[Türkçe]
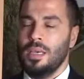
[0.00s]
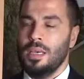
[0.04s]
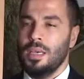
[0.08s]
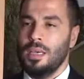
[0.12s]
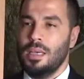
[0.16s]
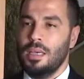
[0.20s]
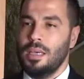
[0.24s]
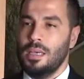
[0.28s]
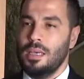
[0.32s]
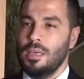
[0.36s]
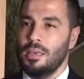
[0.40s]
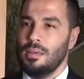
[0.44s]

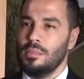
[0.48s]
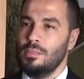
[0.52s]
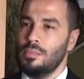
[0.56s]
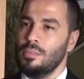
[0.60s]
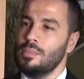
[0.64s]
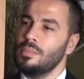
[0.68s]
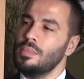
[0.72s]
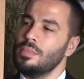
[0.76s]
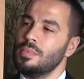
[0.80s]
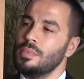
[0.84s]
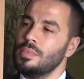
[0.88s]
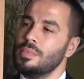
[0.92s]
E,
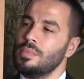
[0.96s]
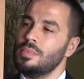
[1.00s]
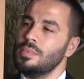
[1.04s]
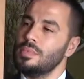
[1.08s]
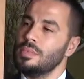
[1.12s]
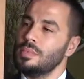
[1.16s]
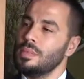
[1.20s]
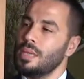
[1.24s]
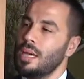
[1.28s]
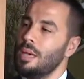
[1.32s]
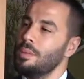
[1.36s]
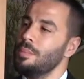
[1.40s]

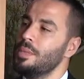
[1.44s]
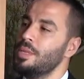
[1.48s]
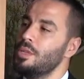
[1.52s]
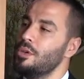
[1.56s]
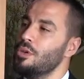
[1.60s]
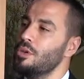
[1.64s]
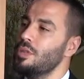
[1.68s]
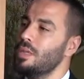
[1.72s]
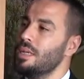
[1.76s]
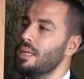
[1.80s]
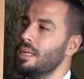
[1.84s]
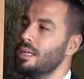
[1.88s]
tahmini
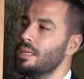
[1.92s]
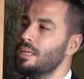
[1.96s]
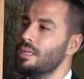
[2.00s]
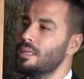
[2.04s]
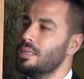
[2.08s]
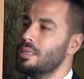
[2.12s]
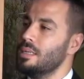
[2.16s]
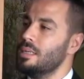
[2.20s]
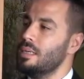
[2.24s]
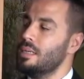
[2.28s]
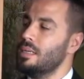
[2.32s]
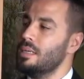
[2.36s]
olarak
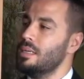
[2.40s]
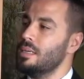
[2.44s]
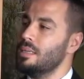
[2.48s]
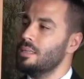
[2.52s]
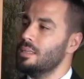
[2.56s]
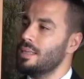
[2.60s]
e,